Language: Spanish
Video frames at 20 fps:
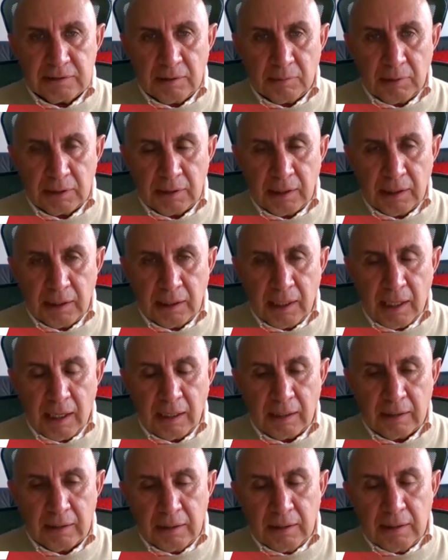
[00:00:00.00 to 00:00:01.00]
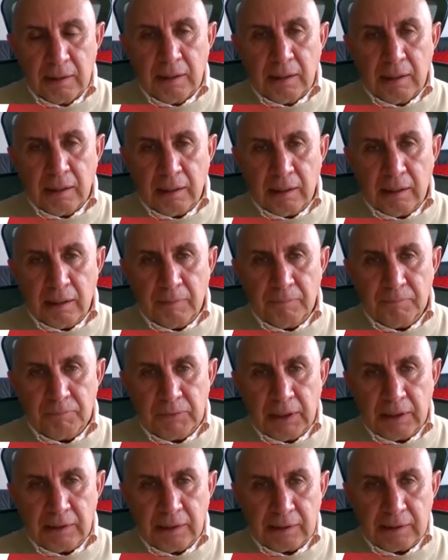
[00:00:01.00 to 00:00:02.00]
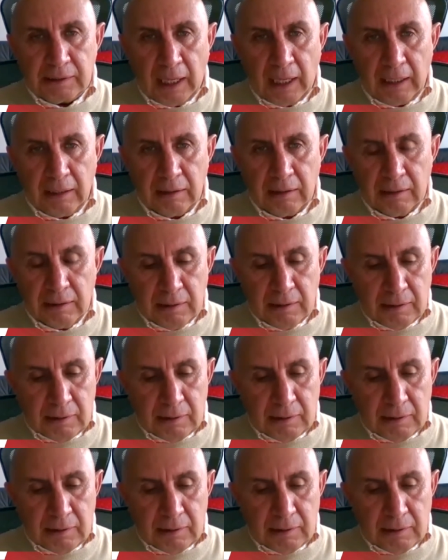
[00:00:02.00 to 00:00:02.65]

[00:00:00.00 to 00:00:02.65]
de manera eh, digital.